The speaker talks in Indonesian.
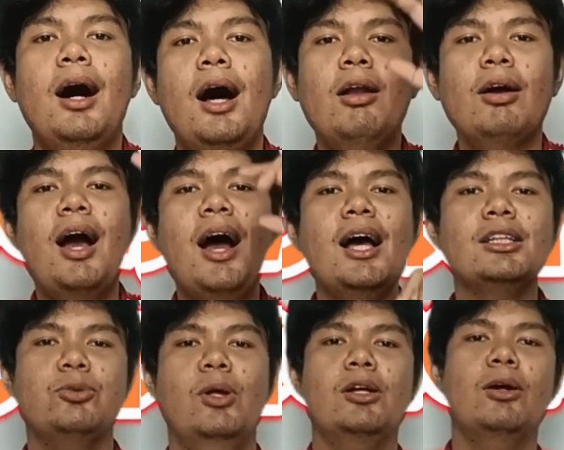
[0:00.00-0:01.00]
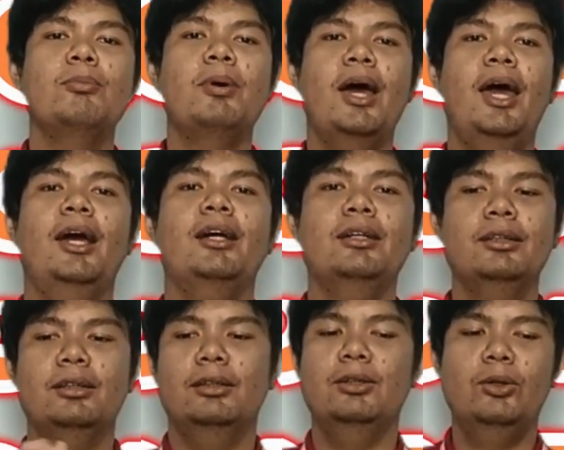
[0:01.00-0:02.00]
Halo guys, welcome back
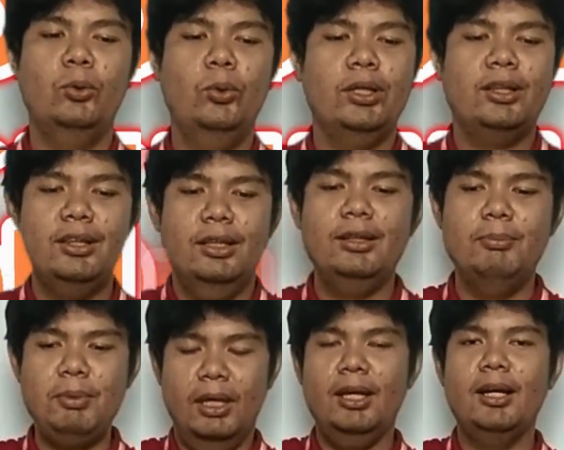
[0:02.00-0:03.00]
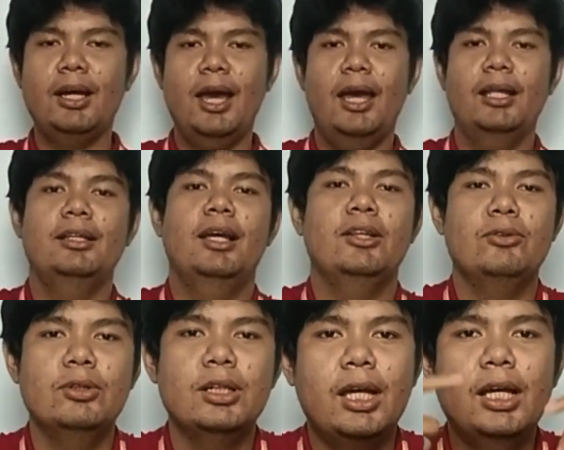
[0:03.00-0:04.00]
with me again
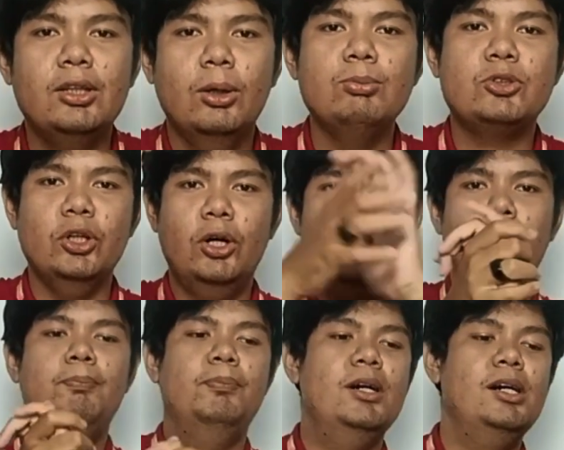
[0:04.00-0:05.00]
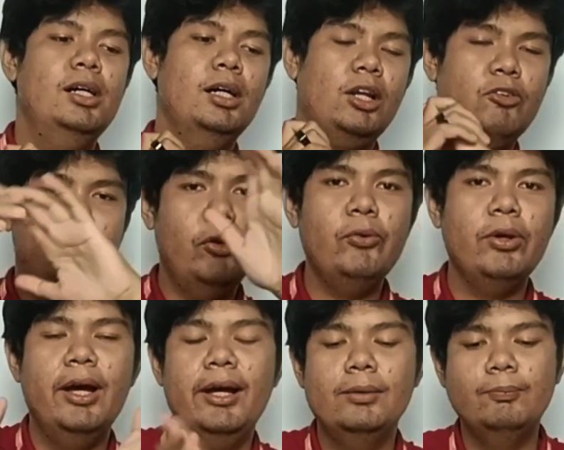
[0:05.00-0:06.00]
yaitu The Kingdom Shop uh, review
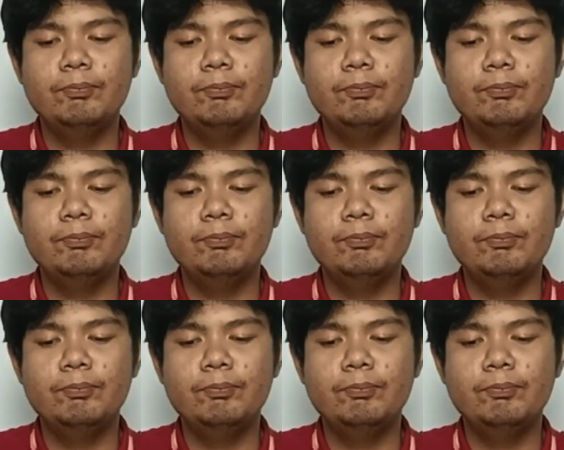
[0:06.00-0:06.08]
ya.